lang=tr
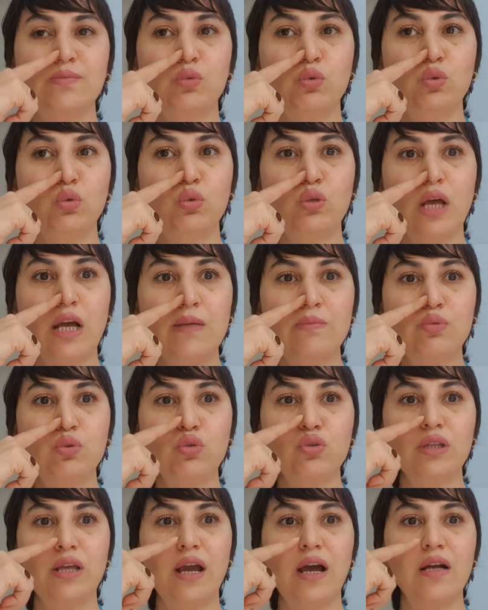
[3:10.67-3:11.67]
bul kulak
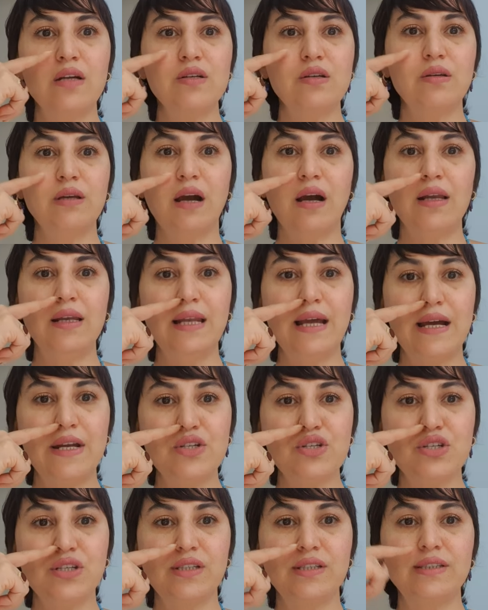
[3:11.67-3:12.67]
burun er-,
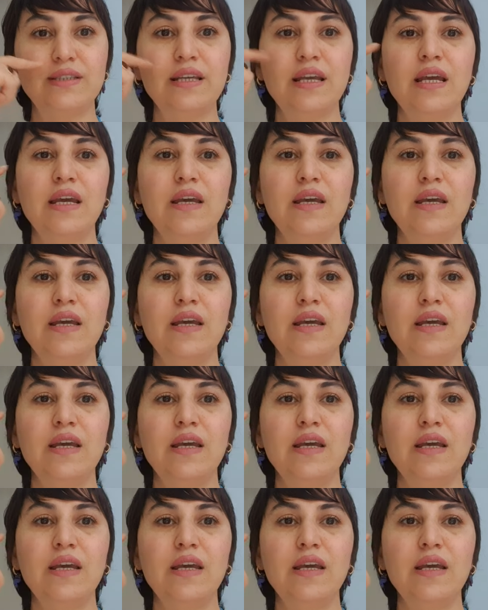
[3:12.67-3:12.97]
alerjiniz